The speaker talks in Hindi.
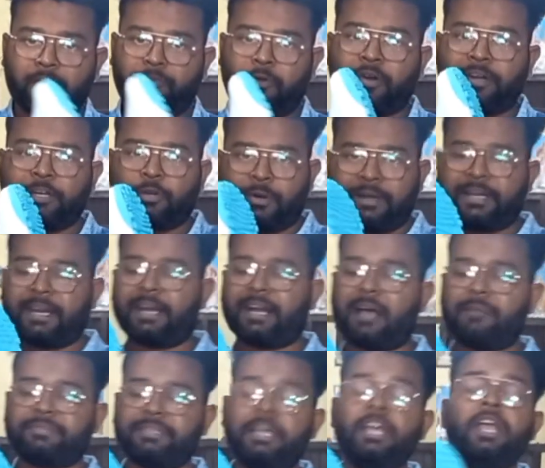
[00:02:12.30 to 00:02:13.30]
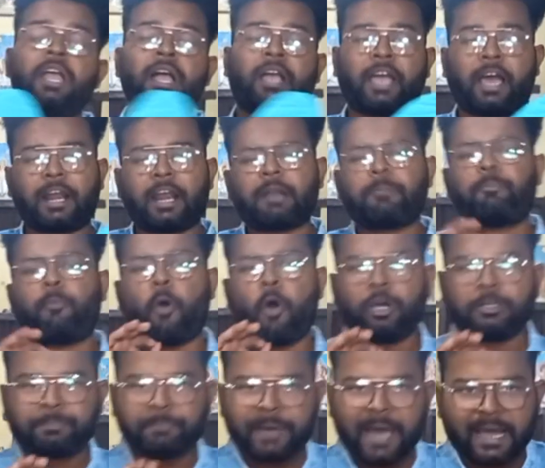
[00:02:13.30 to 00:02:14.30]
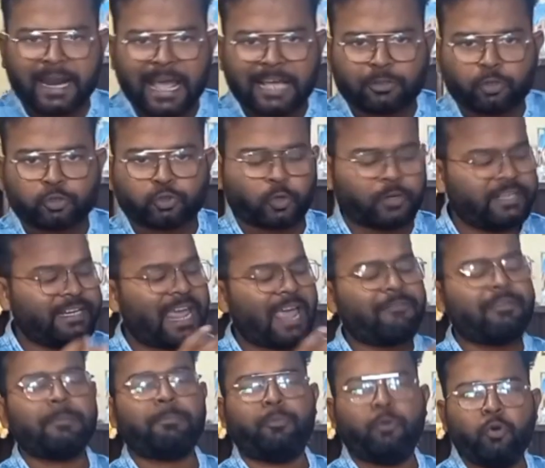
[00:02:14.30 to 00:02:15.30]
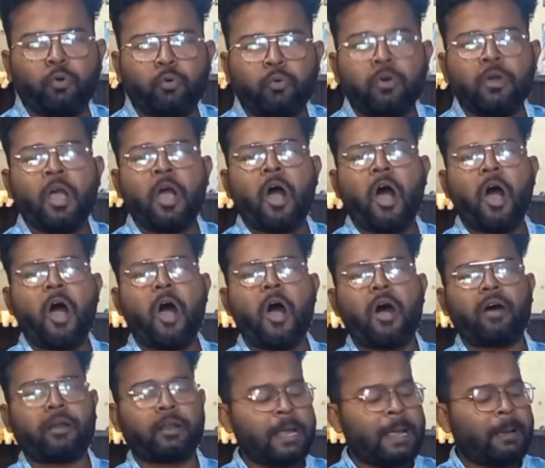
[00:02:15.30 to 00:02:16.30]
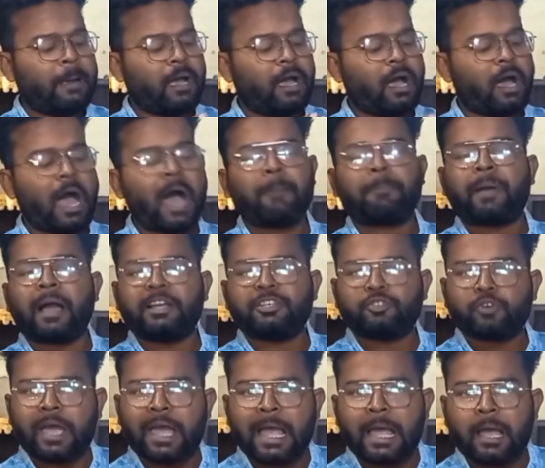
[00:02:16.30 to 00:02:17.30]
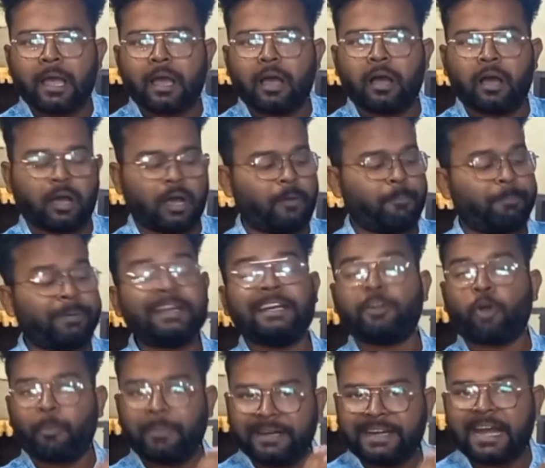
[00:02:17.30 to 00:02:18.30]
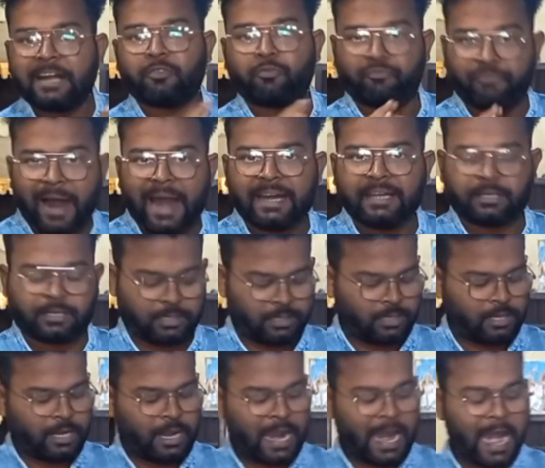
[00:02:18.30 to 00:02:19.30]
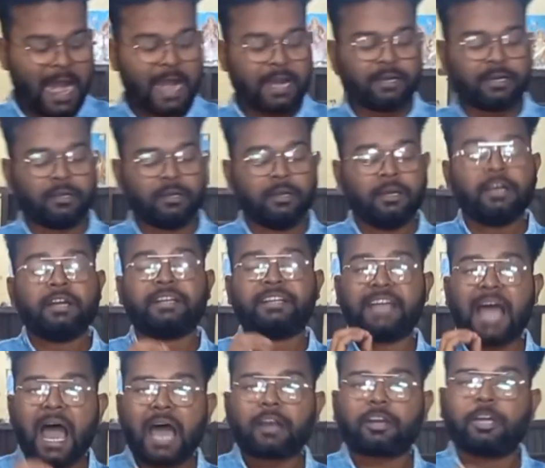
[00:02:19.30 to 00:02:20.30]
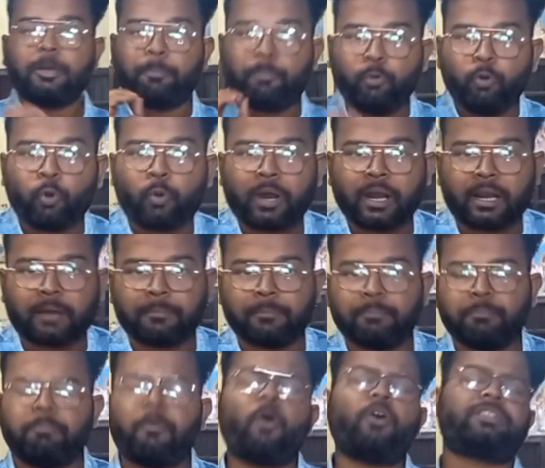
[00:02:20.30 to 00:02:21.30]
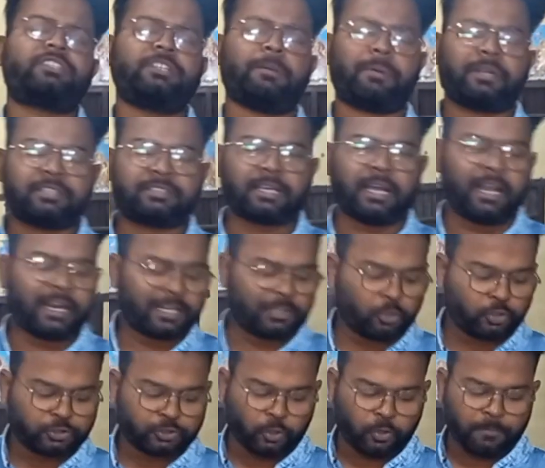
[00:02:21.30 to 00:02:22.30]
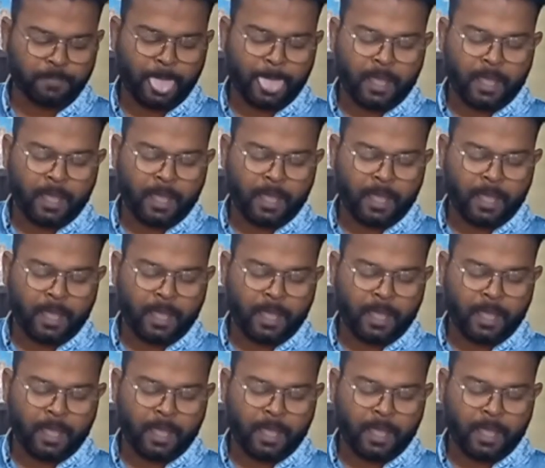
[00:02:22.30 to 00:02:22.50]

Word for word: फोर्टी ट्वेंटी के नाम से कलर बहुत प्यारा है दोस्तों नेवी ब्लू और आपका जो है प्रीडोमिनेंट वाइट एंड डार्क ब्लू कलर बहुत जबरदस्त कलर है दोस्तों